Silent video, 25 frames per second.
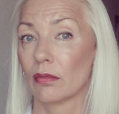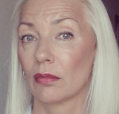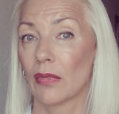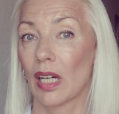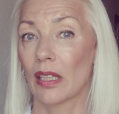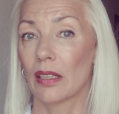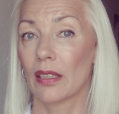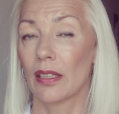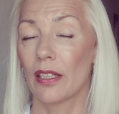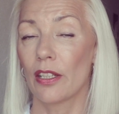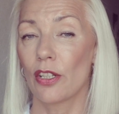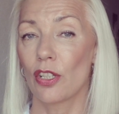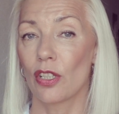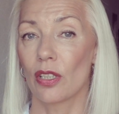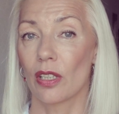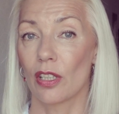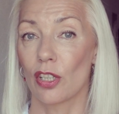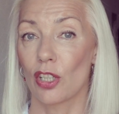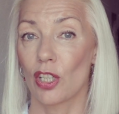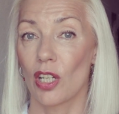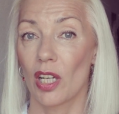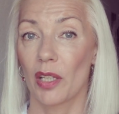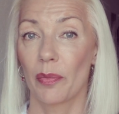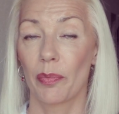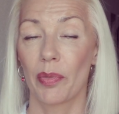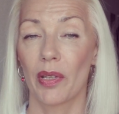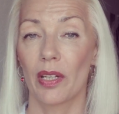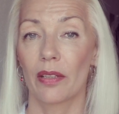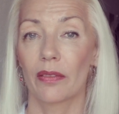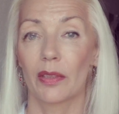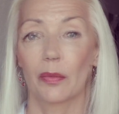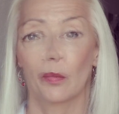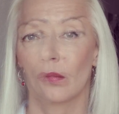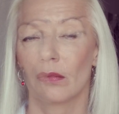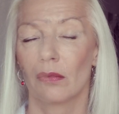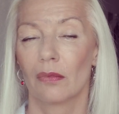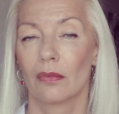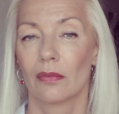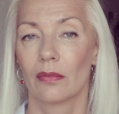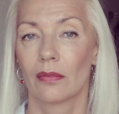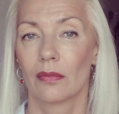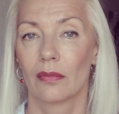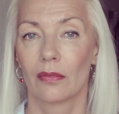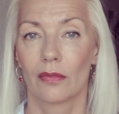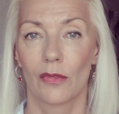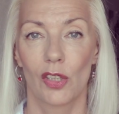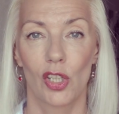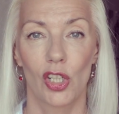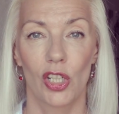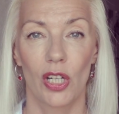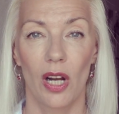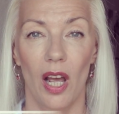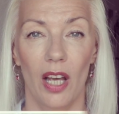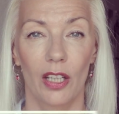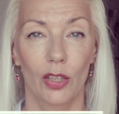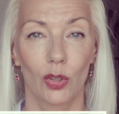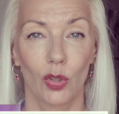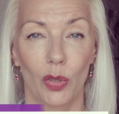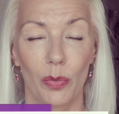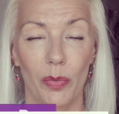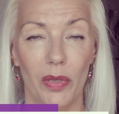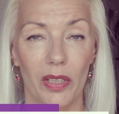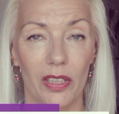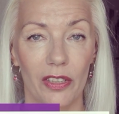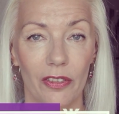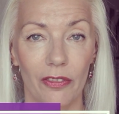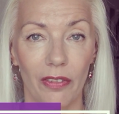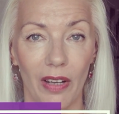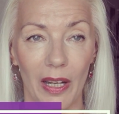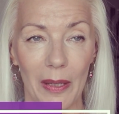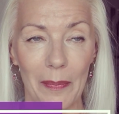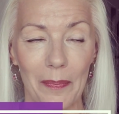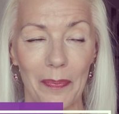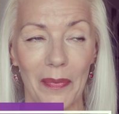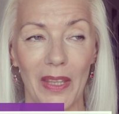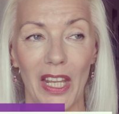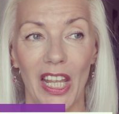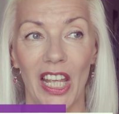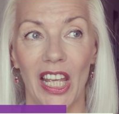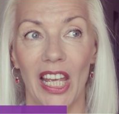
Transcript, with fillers: Отлично, шаг первый пройден. Шаг номер два.